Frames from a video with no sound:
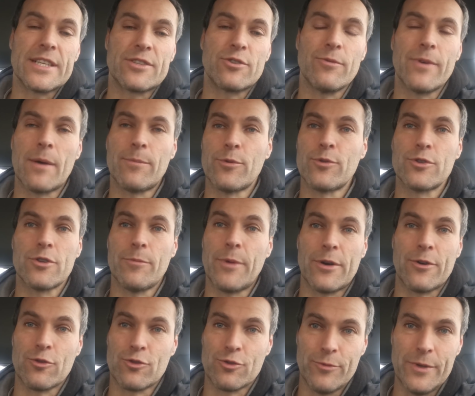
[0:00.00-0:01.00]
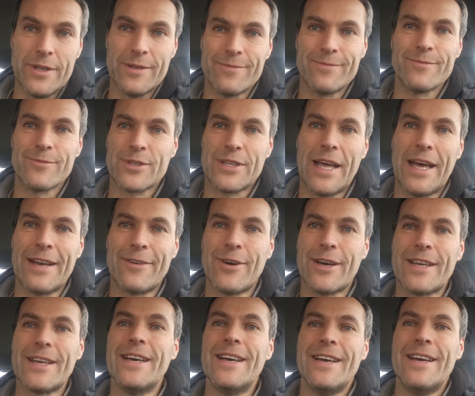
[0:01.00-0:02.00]
estuve a punto, pero no subí. O sea, no
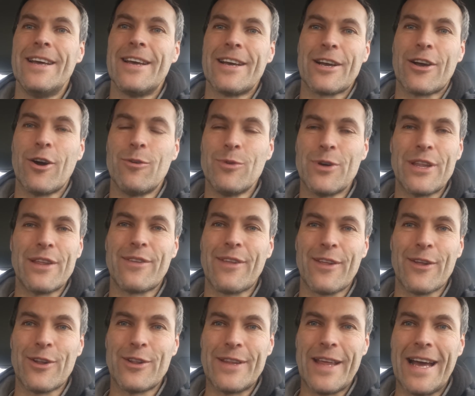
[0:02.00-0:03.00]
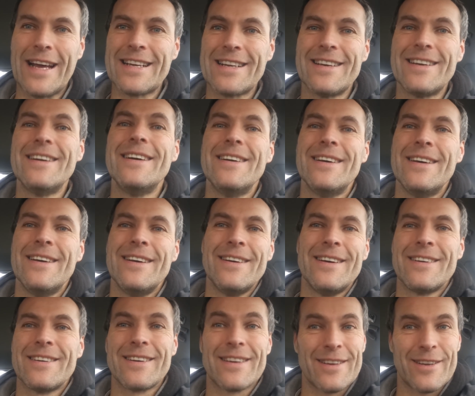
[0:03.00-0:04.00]
hay... Como dice Doldán,
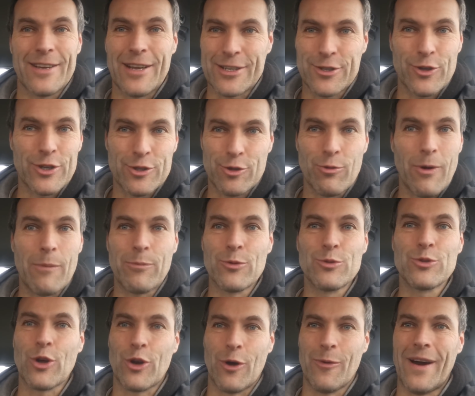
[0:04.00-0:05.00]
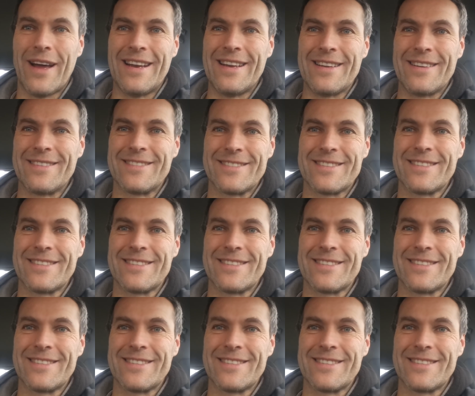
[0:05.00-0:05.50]
eso de estuve a punto no vale.